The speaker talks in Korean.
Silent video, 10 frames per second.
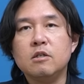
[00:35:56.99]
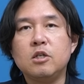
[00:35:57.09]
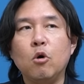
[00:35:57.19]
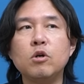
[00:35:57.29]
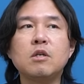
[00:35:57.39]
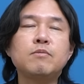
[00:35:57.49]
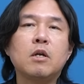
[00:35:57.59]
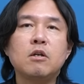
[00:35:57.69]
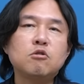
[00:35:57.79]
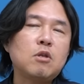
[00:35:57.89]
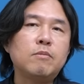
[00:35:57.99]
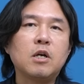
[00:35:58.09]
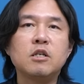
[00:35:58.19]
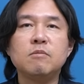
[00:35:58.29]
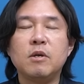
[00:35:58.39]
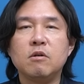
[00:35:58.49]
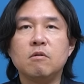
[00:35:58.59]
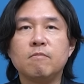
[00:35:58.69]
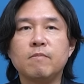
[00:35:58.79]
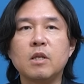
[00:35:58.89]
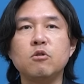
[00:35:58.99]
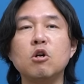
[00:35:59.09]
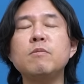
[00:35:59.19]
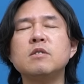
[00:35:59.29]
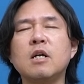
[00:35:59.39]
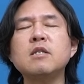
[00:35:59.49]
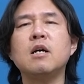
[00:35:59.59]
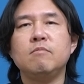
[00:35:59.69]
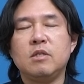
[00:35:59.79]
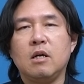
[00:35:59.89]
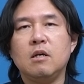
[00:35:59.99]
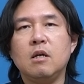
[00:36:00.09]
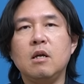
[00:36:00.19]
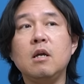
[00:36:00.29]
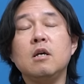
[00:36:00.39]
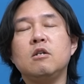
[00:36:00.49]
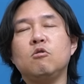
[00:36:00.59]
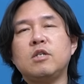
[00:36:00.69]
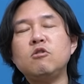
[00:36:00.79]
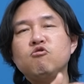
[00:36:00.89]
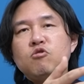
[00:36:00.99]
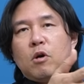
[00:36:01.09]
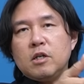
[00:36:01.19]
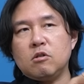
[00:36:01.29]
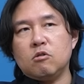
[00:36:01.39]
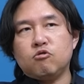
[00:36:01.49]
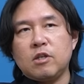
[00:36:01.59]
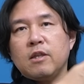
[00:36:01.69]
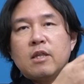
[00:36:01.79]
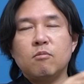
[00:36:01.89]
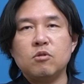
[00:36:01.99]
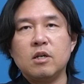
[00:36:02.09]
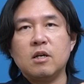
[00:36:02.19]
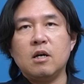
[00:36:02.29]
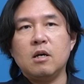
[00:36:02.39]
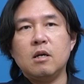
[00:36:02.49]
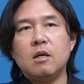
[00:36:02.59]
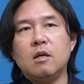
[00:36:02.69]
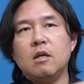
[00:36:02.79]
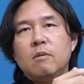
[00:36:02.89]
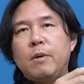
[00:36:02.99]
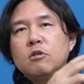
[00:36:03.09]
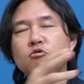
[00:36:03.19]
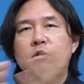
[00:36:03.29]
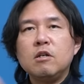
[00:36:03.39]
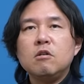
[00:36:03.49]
겨울에 답사를 해도 냄새가 심해요. 여름에는 상당합니다. 그리고 산 중턱에서 축산하다 보니까 폐수들이